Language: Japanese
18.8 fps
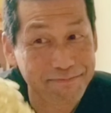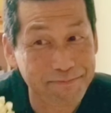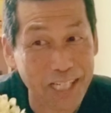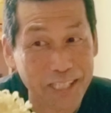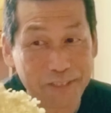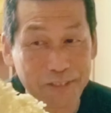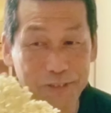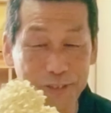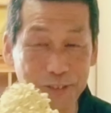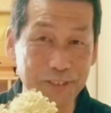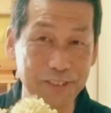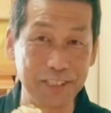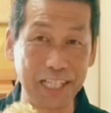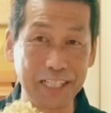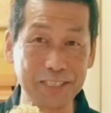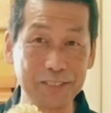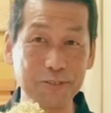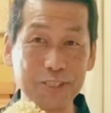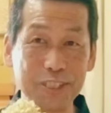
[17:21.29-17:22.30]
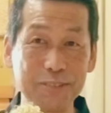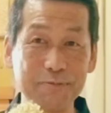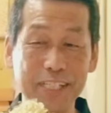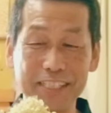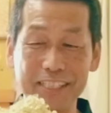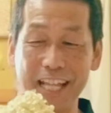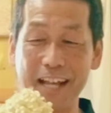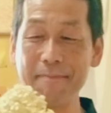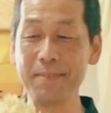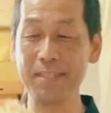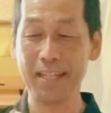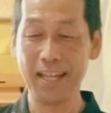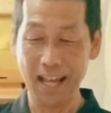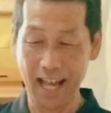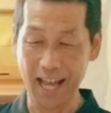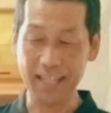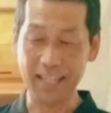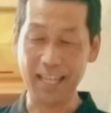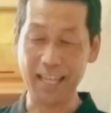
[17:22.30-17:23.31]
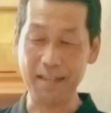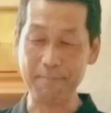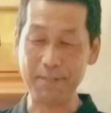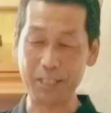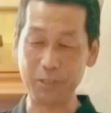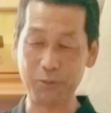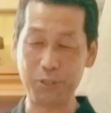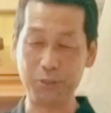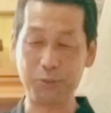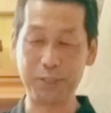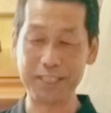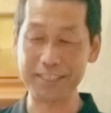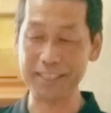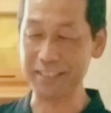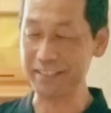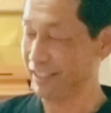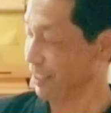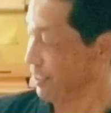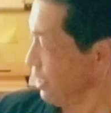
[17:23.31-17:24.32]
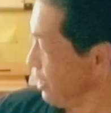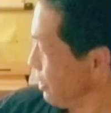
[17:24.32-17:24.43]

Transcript: まず乾燥しました。はい。またこれお飾りで